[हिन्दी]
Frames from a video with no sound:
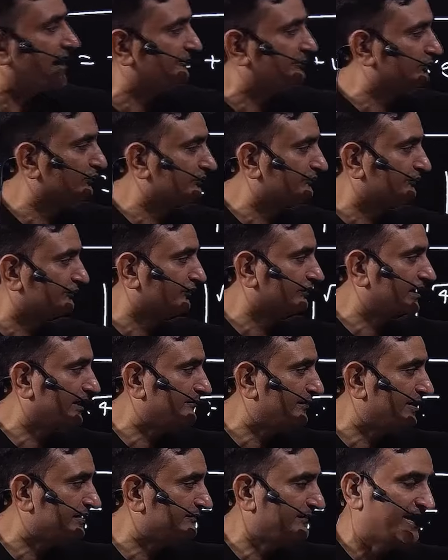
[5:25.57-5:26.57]
रूट फोर का
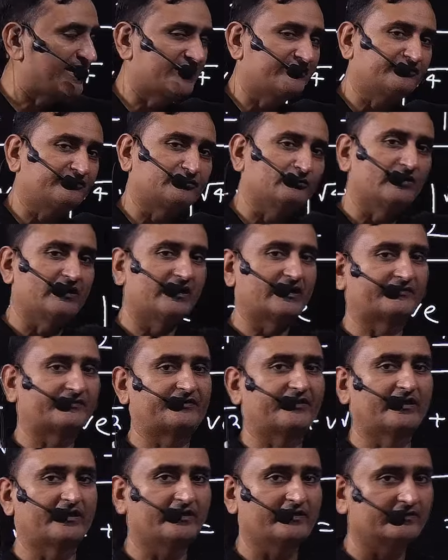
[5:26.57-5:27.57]
मान माइनस टू ले लेते
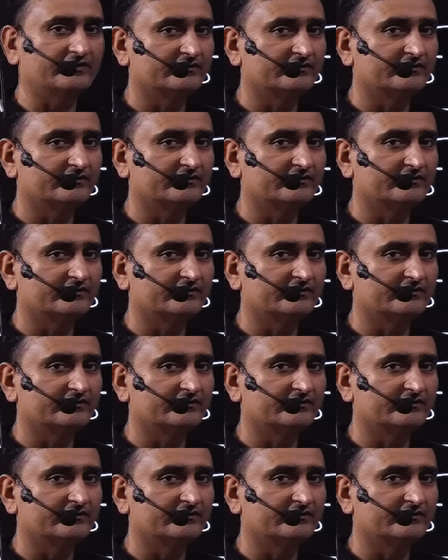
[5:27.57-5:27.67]
हैं